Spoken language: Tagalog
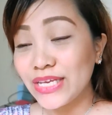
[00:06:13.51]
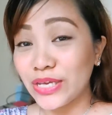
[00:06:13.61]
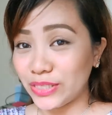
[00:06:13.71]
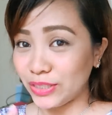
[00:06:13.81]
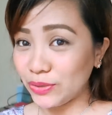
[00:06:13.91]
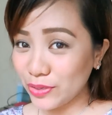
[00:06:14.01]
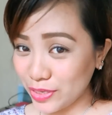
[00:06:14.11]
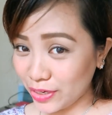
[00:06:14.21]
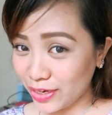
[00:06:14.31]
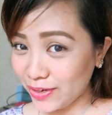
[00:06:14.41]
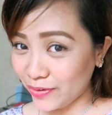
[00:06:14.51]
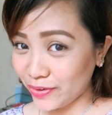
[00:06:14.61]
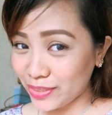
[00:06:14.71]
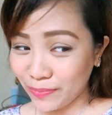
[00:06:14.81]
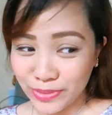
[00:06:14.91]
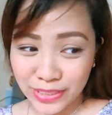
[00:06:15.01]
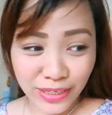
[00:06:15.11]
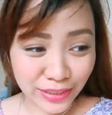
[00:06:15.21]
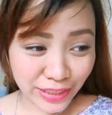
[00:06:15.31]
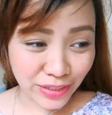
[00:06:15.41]
Eh, dito ko si Errol, oh. Tapos,
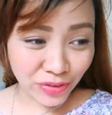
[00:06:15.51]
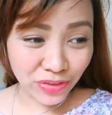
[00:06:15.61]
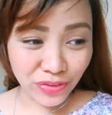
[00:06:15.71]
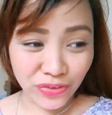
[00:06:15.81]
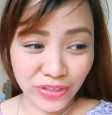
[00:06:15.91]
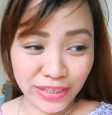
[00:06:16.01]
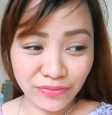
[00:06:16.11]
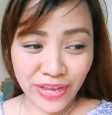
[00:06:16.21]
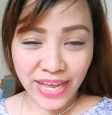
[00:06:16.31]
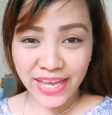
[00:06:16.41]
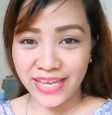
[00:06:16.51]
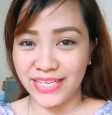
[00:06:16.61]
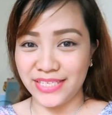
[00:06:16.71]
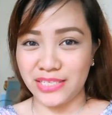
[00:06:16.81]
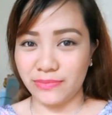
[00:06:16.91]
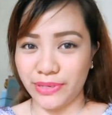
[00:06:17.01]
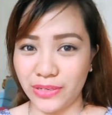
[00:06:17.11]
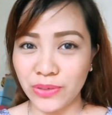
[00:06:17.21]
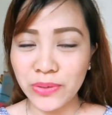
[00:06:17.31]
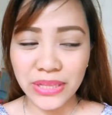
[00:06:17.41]
nakatingin ako doon. Advance. My
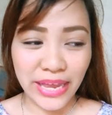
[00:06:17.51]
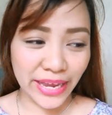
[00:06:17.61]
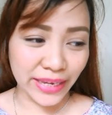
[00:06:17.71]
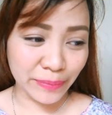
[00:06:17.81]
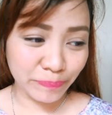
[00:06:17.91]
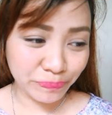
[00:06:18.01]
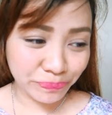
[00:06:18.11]
gulay.